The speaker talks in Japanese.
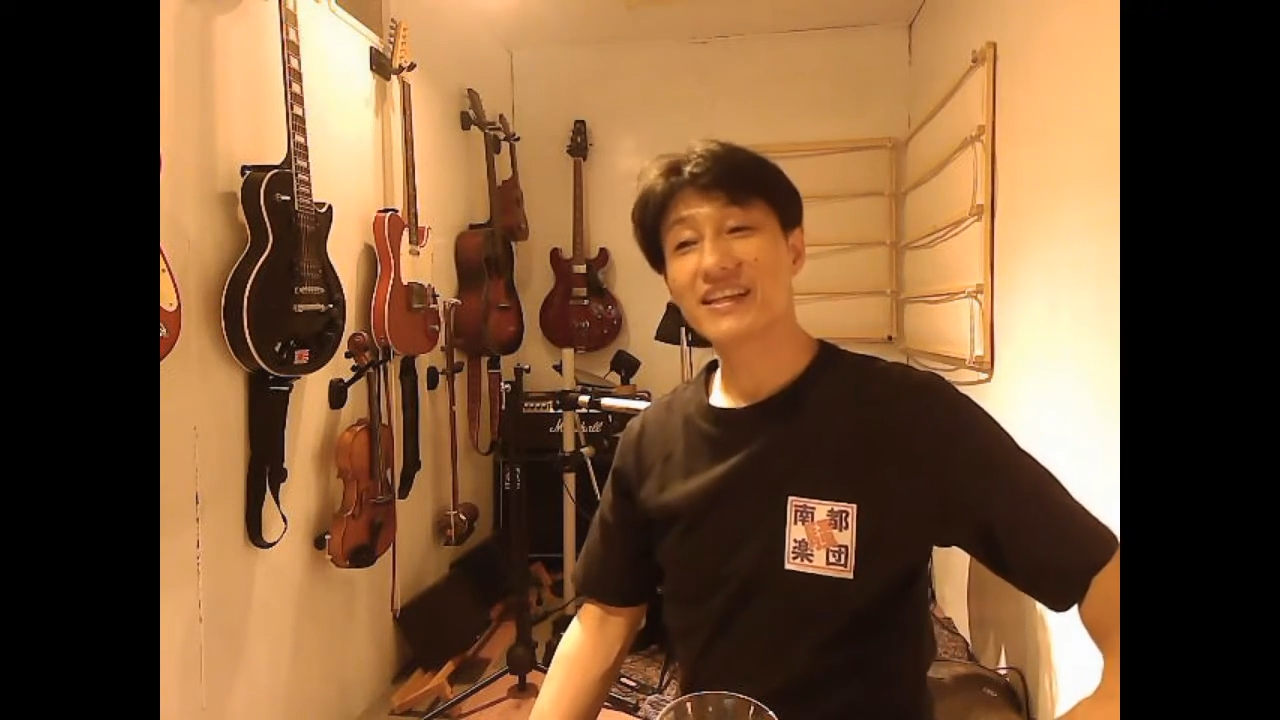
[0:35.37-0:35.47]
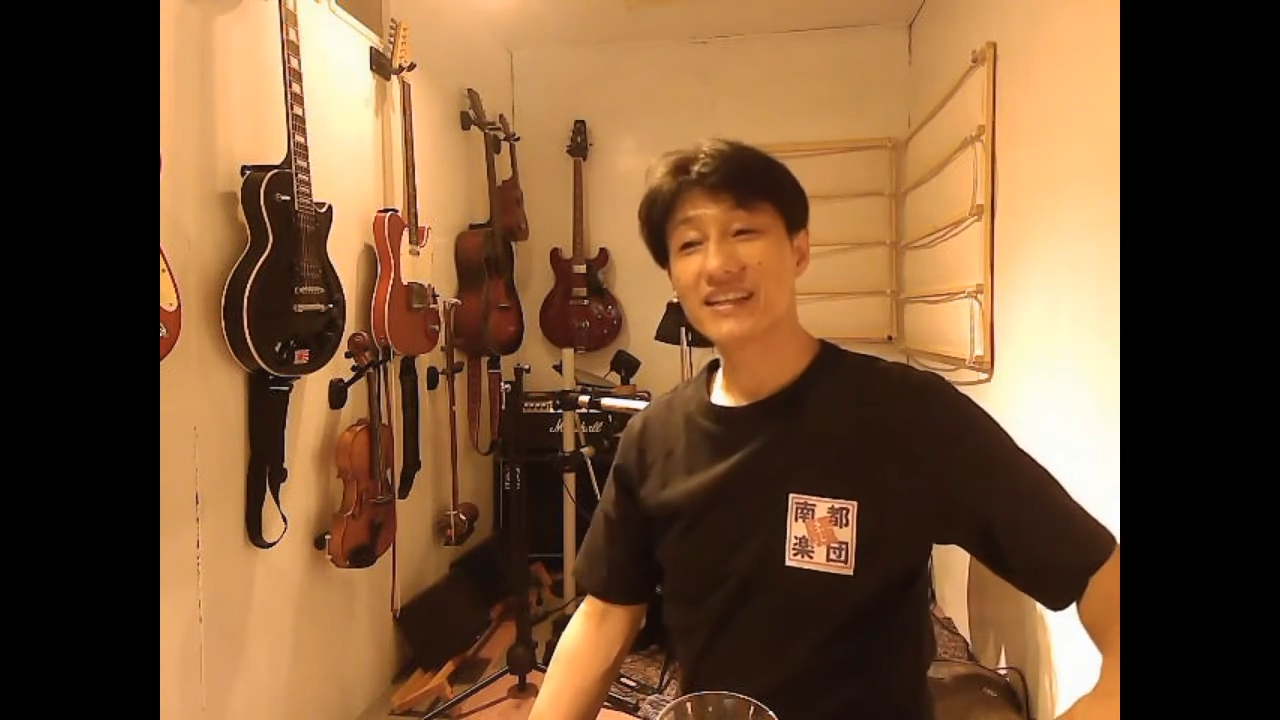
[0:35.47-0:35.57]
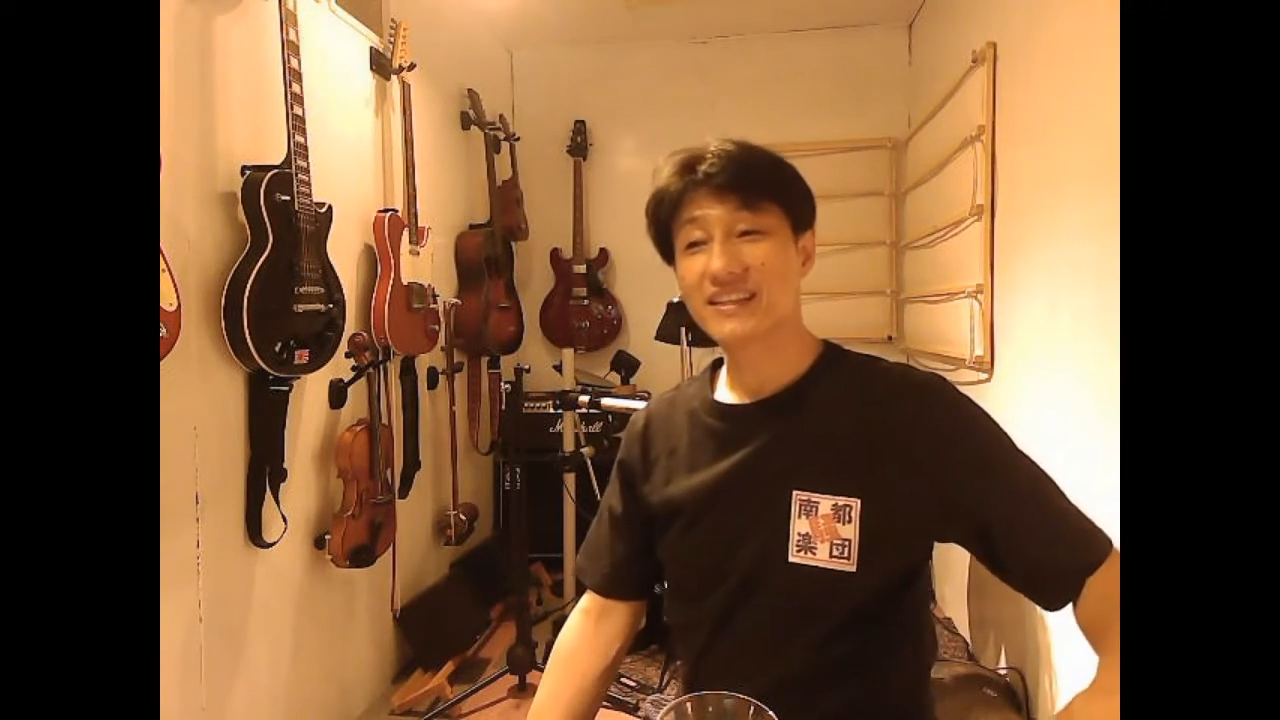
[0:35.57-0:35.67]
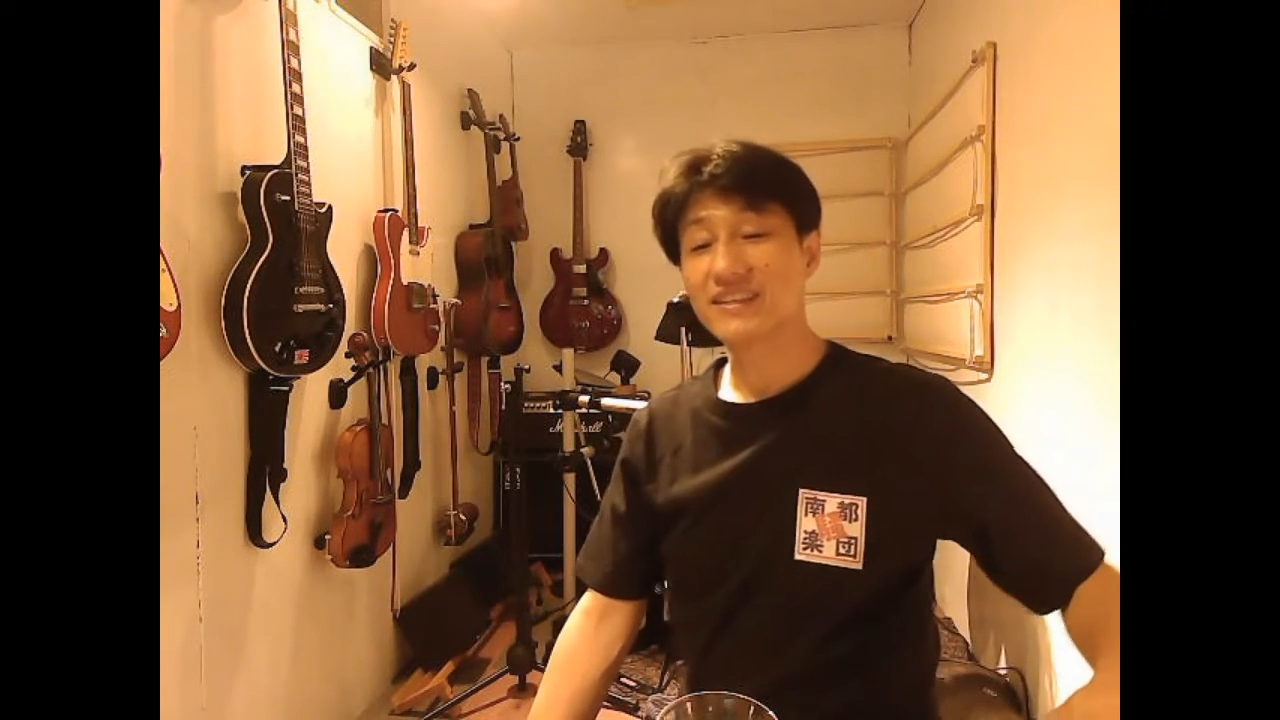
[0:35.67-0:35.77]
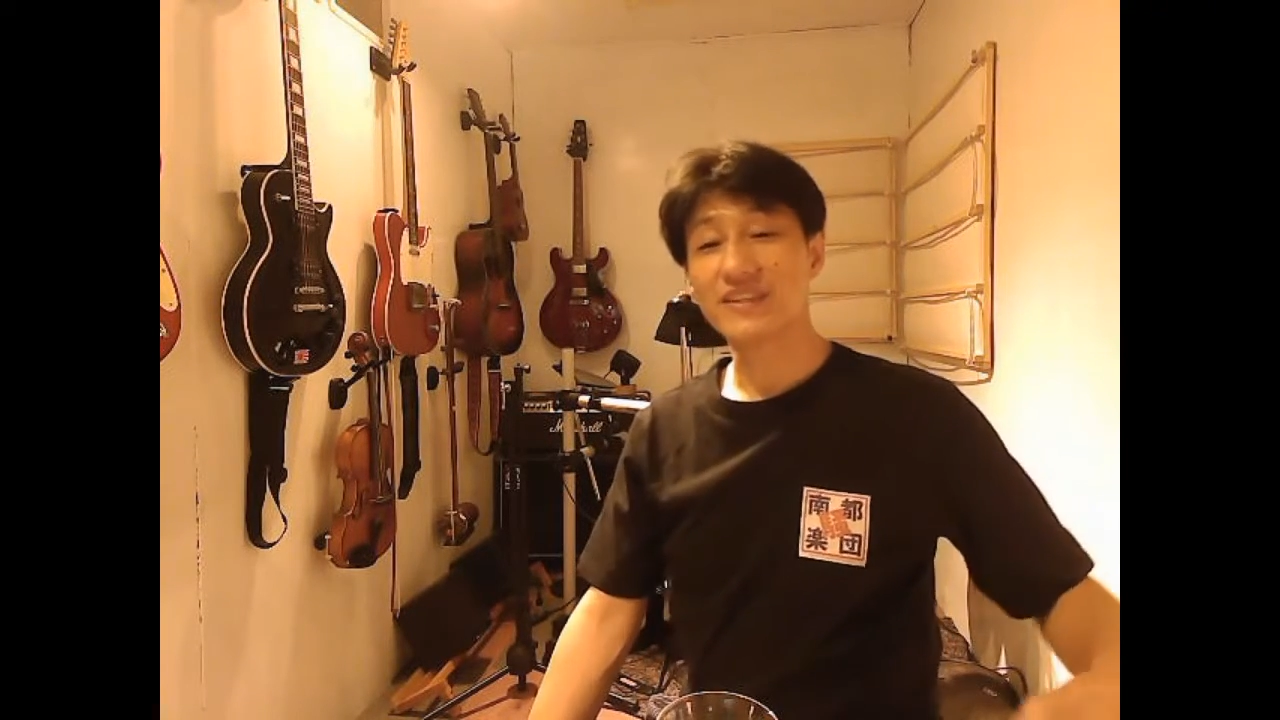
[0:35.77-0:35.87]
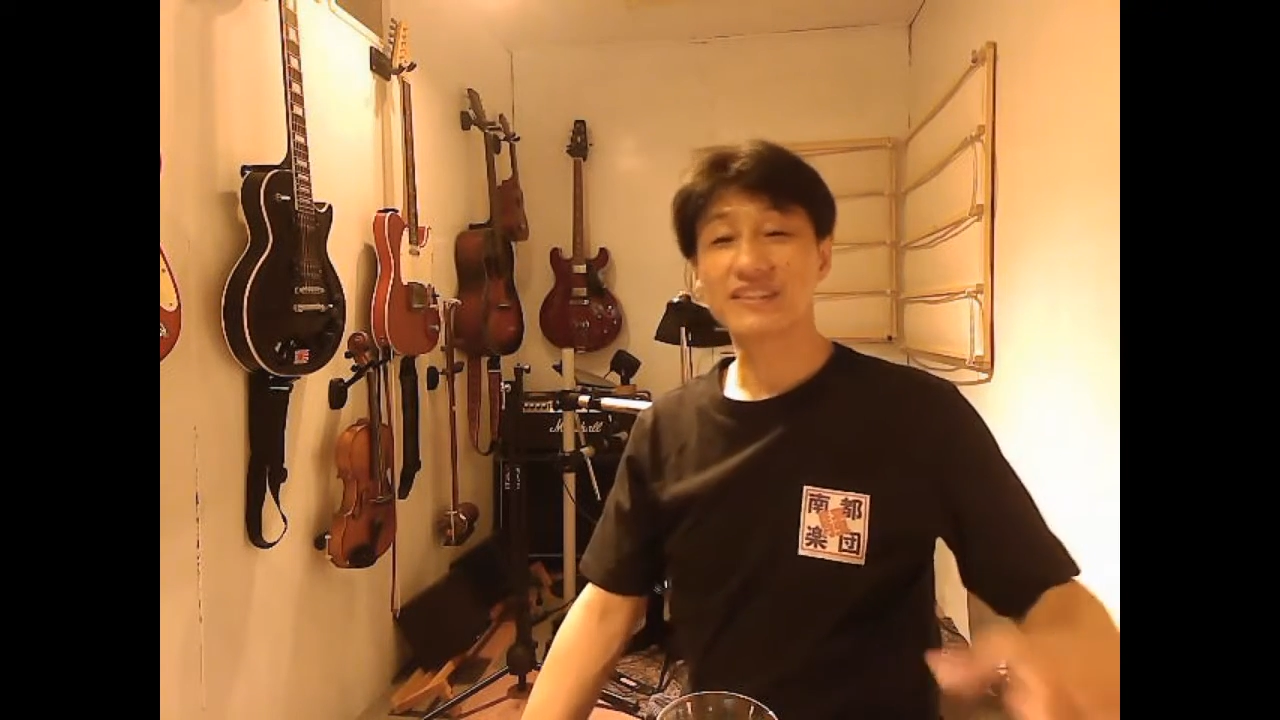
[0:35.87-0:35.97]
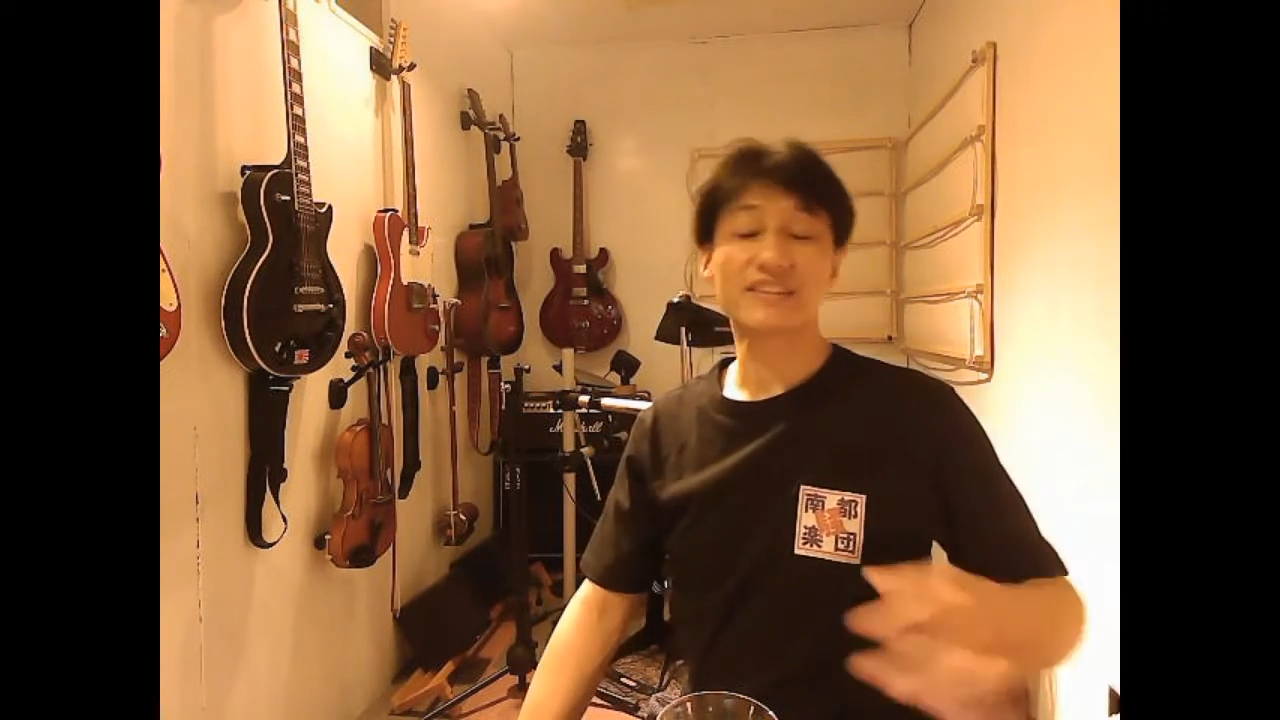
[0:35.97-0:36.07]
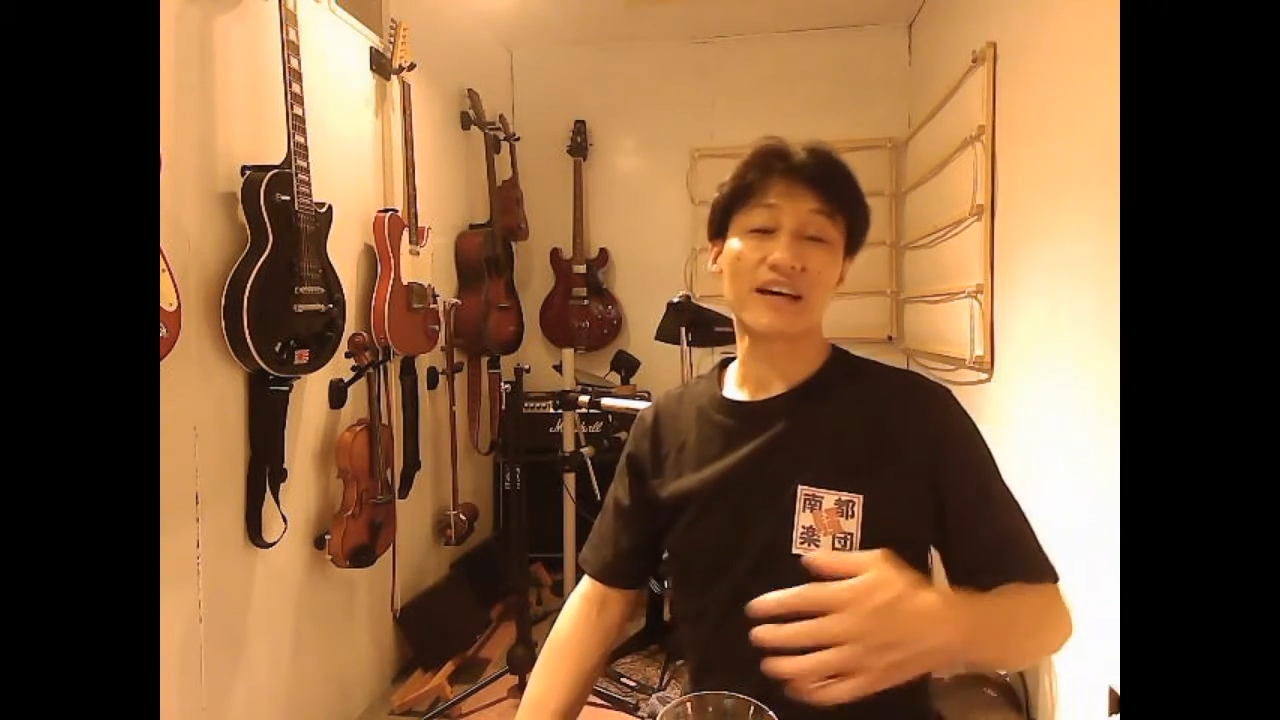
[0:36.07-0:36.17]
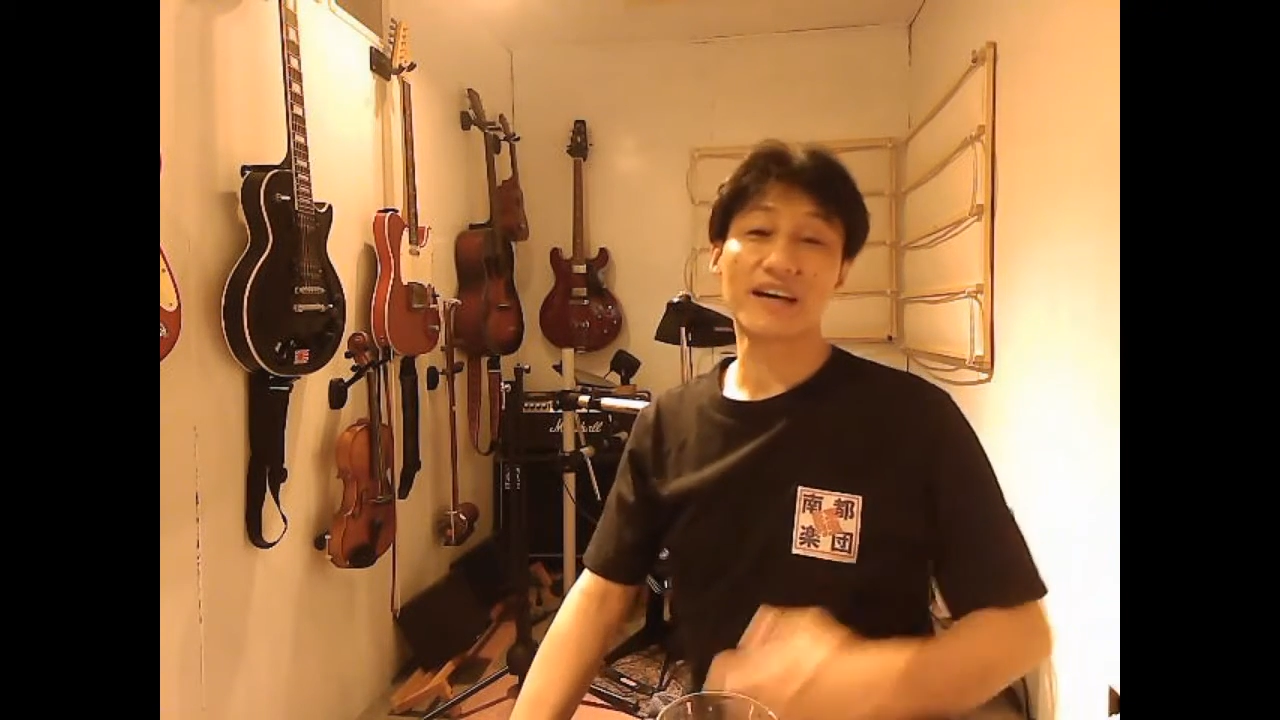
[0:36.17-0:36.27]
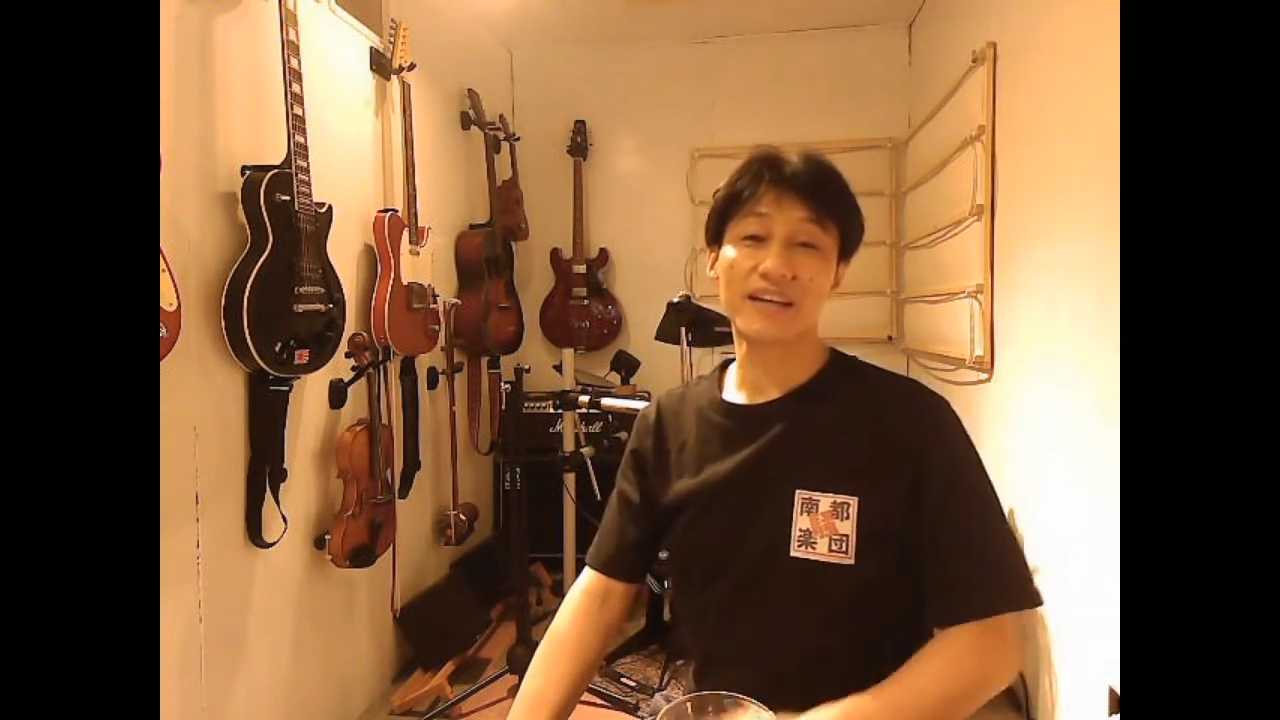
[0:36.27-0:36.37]
回対バンし
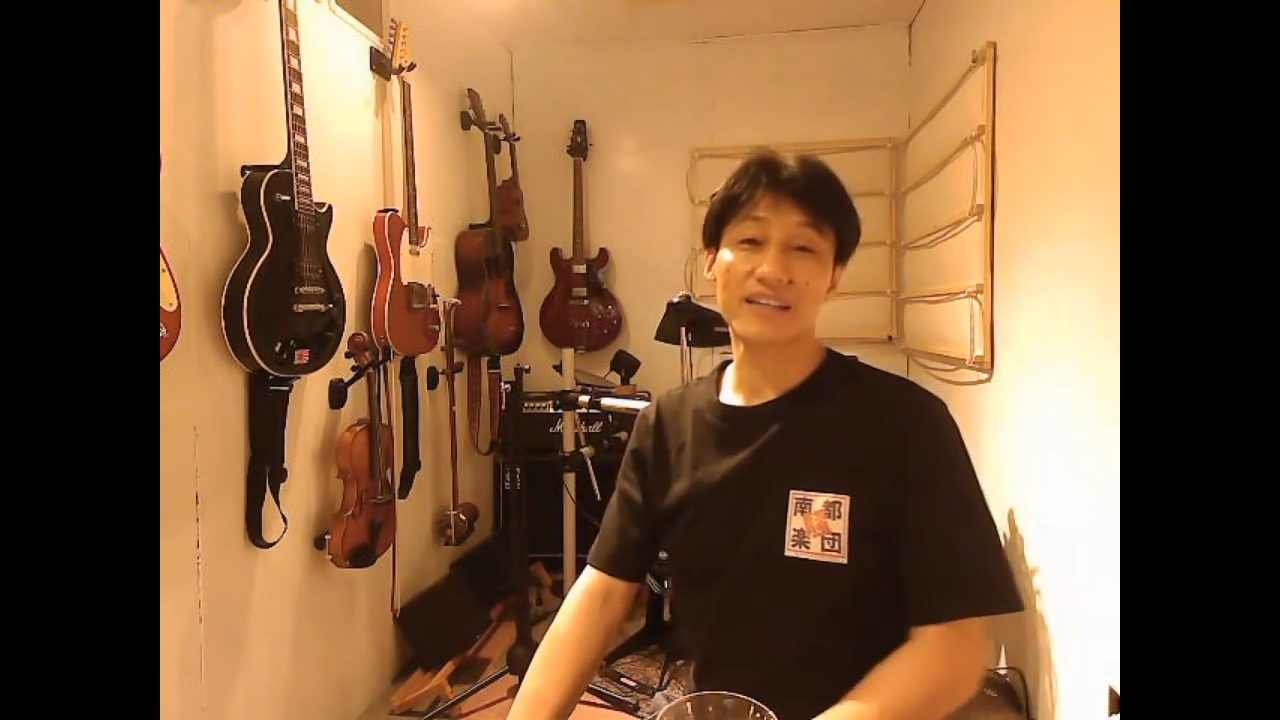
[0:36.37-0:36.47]
た、